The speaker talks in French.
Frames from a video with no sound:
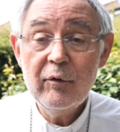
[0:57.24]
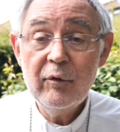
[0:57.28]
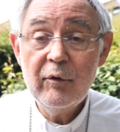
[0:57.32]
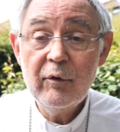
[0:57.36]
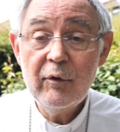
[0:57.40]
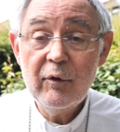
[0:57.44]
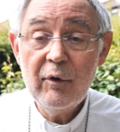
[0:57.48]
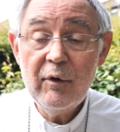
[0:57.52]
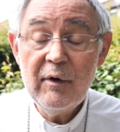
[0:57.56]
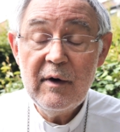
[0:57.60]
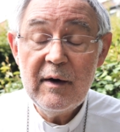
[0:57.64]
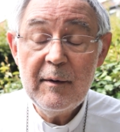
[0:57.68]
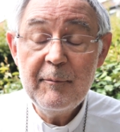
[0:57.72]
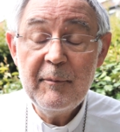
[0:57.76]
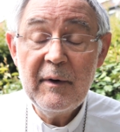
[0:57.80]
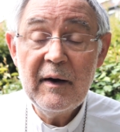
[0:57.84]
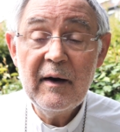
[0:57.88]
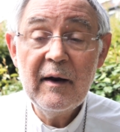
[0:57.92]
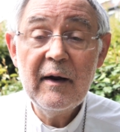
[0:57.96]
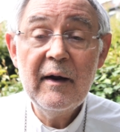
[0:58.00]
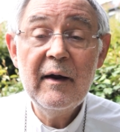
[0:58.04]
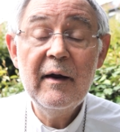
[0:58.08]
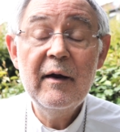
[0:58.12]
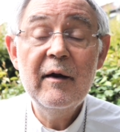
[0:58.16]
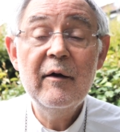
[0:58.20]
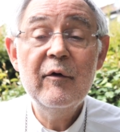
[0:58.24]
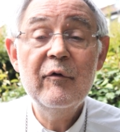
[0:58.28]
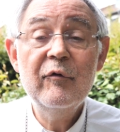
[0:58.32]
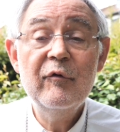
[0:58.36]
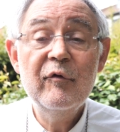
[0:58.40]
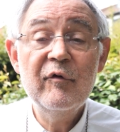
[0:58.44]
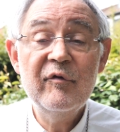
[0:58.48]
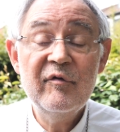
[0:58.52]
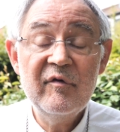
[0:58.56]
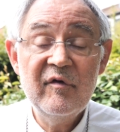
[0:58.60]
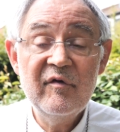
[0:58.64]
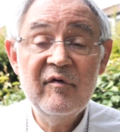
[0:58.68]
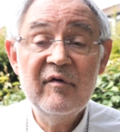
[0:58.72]
que les pèlerins
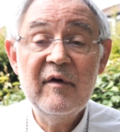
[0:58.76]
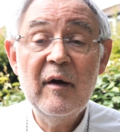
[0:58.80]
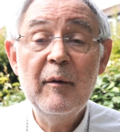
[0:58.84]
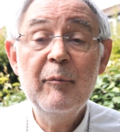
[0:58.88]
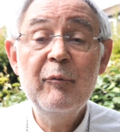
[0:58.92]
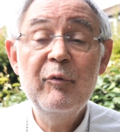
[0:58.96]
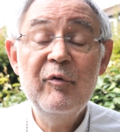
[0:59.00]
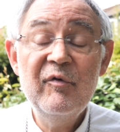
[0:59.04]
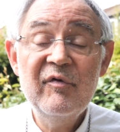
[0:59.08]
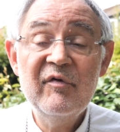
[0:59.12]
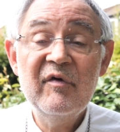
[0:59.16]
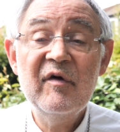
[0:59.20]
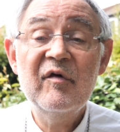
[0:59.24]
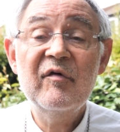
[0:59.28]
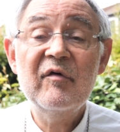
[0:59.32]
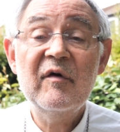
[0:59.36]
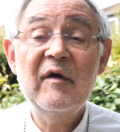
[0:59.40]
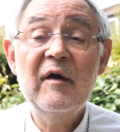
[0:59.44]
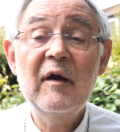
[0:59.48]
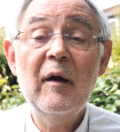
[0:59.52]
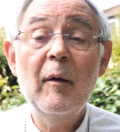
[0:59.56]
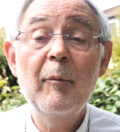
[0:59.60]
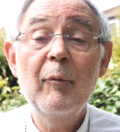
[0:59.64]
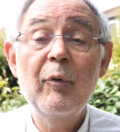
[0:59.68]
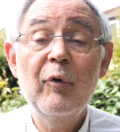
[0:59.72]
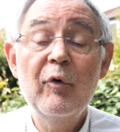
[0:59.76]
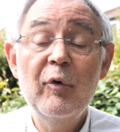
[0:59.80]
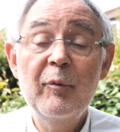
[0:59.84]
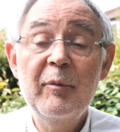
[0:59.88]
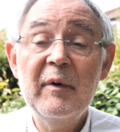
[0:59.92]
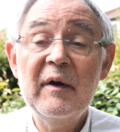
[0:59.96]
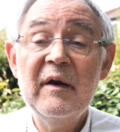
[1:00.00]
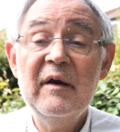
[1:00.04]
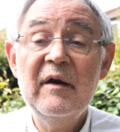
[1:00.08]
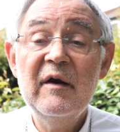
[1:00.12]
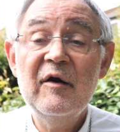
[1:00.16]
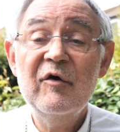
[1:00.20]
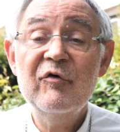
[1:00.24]
diocésains puissent s'inscrire pour le
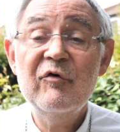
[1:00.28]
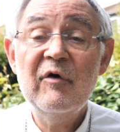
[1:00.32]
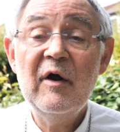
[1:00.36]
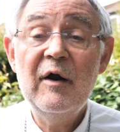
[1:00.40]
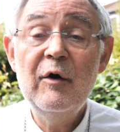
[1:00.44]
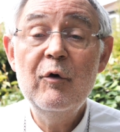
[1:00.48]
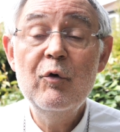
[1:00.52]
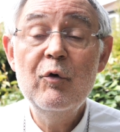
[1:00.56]
pèlerinage à